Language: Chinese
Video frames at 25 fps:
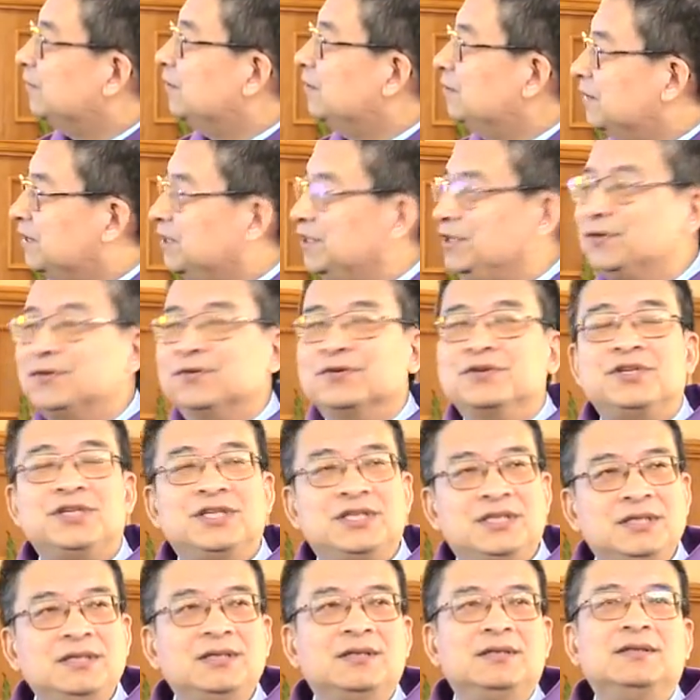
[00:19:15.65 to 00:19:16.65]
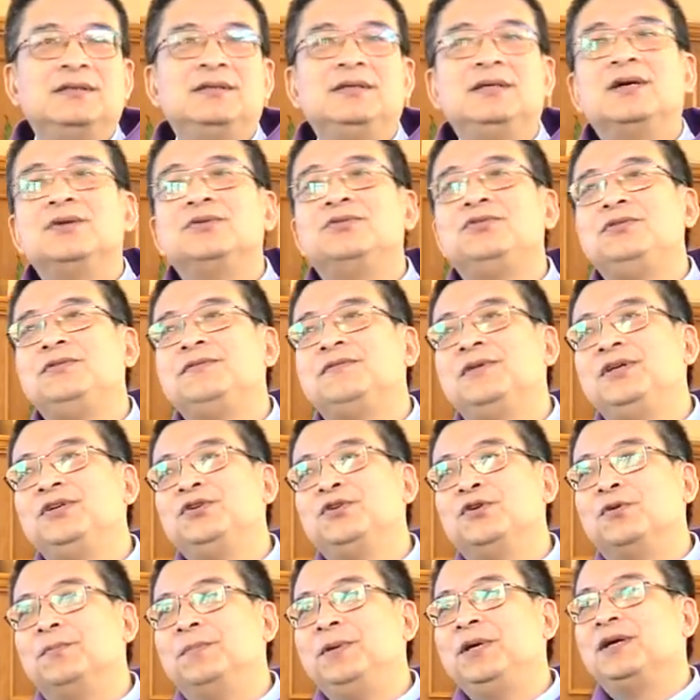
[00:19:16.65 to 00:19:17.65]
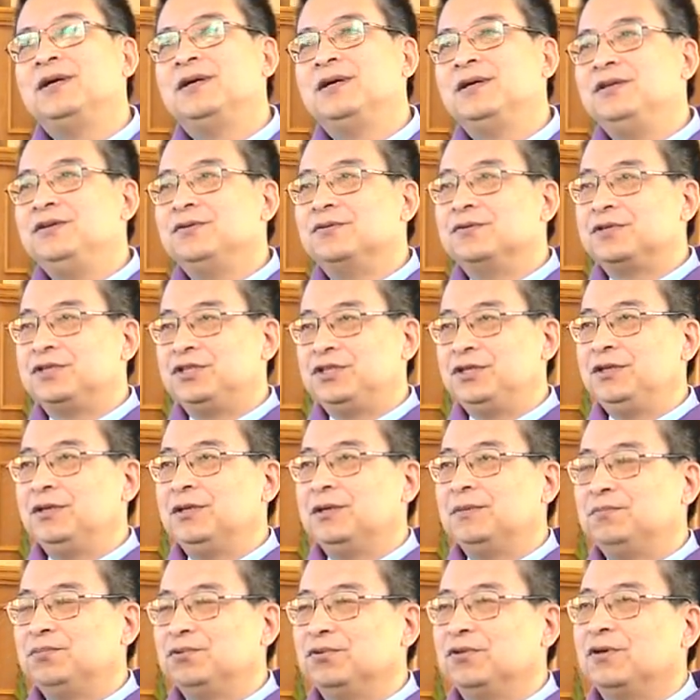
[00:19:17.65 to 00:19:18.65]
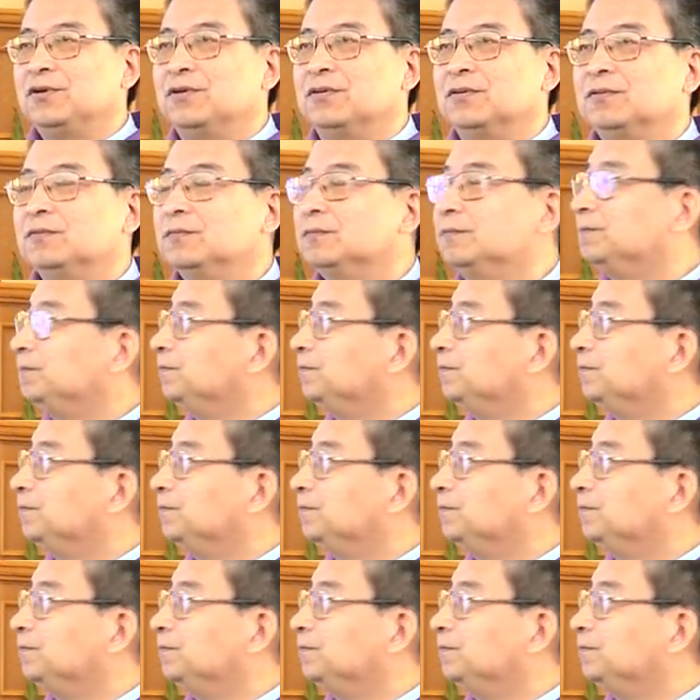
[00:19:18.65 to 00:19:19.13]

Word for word: 我们是有信，要区分有病和有信的不同。